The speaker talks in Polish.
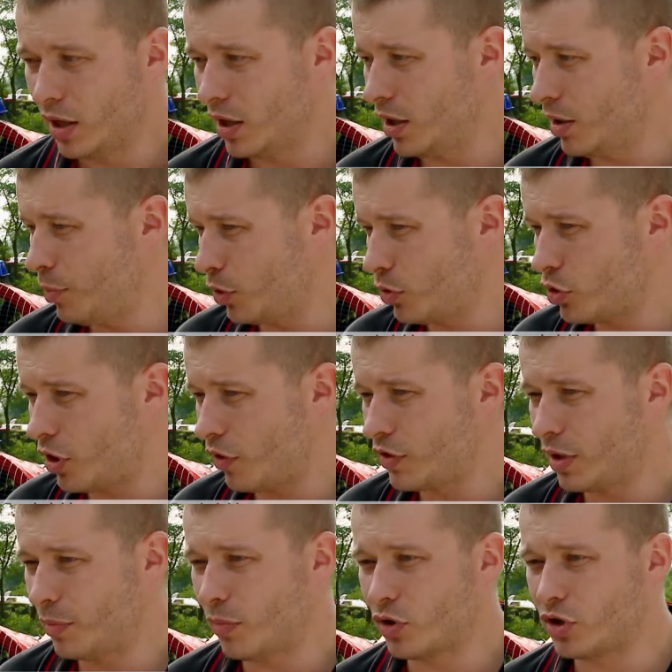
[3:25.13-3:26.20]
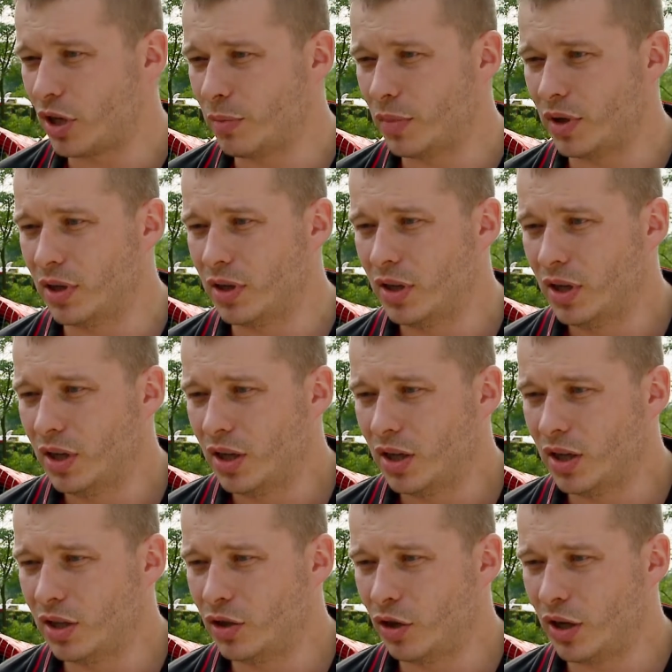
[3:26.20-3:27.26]
Y, poduszkowcem możemy
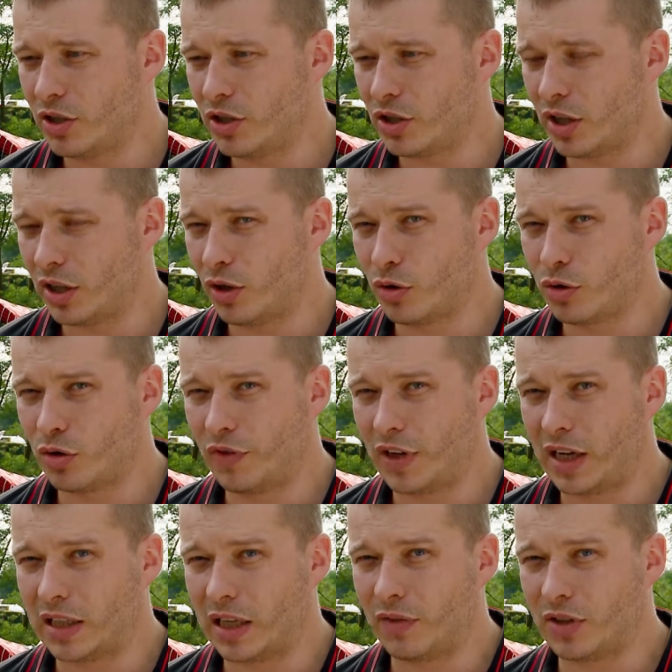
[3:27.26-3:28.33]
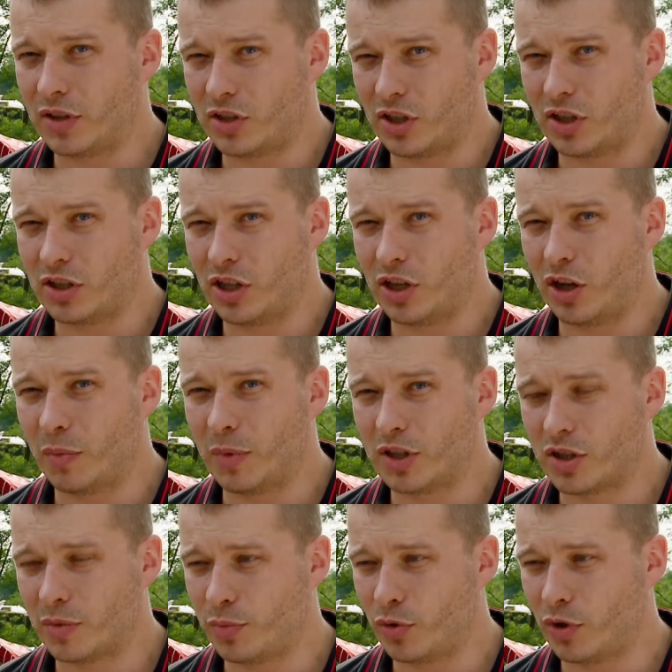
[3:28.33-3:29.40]
dolecieć takiego człowieka, nawet jeżeli jest
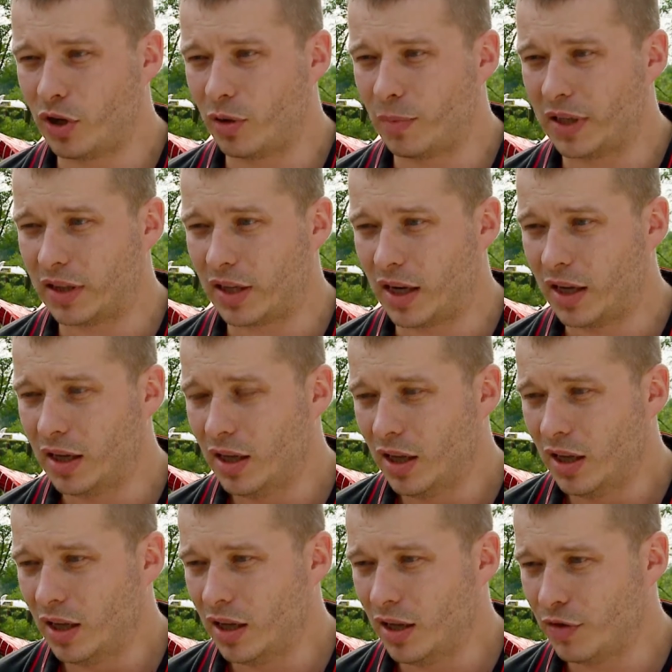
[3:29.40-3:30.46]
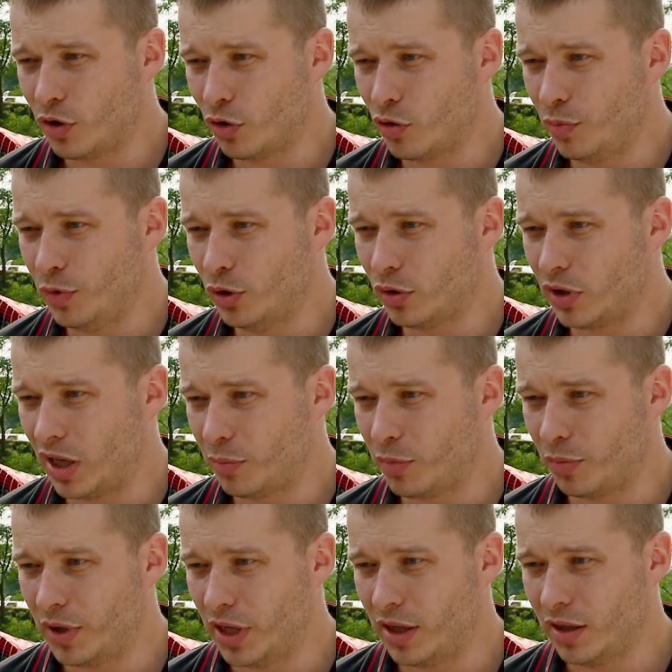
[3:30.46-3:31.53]
kilometr czy pół kilometra w ciągu minuty
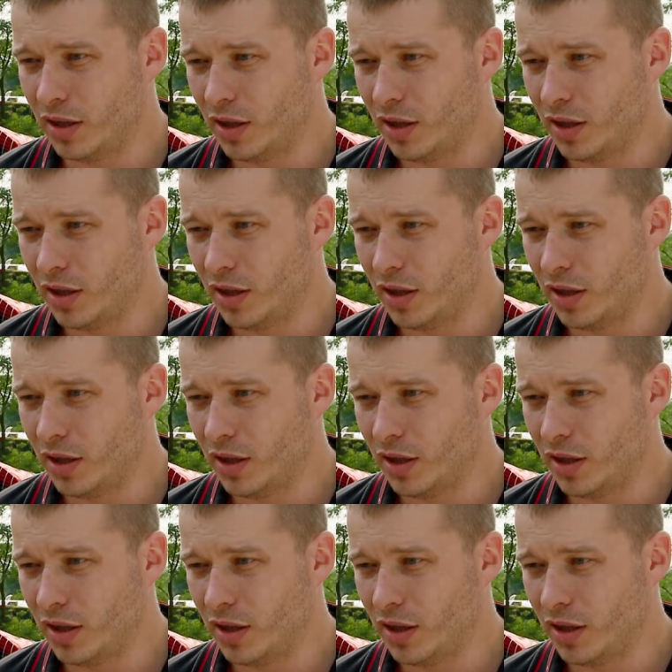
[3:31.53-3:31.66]
albo mniej,